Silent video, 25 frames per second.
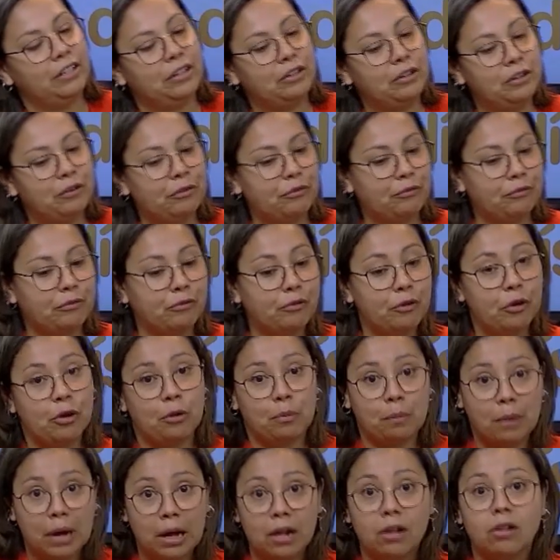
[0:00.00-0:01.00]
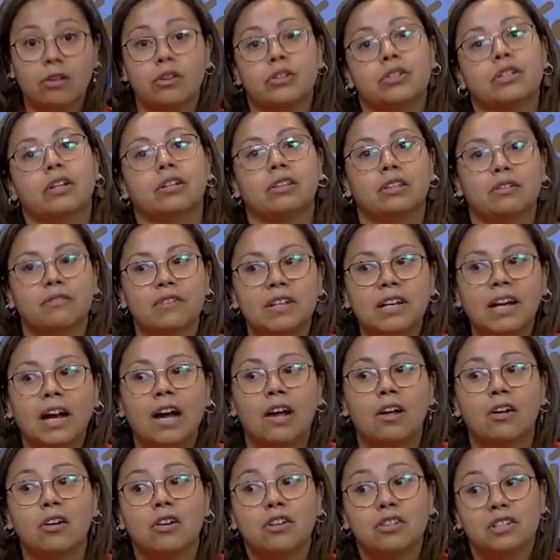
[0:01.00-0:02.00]
eh, formados,
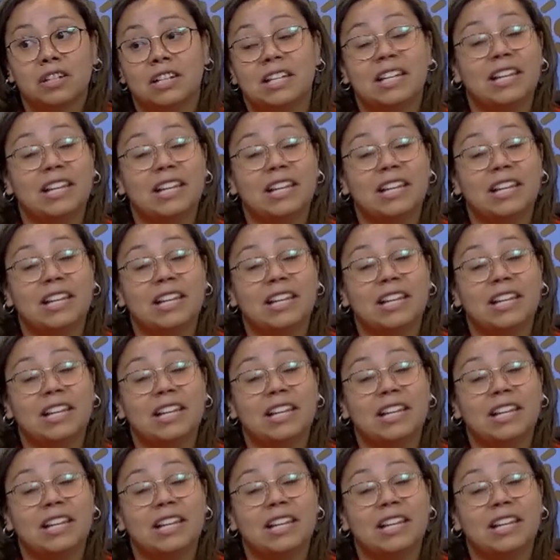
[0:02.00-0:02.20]
certificados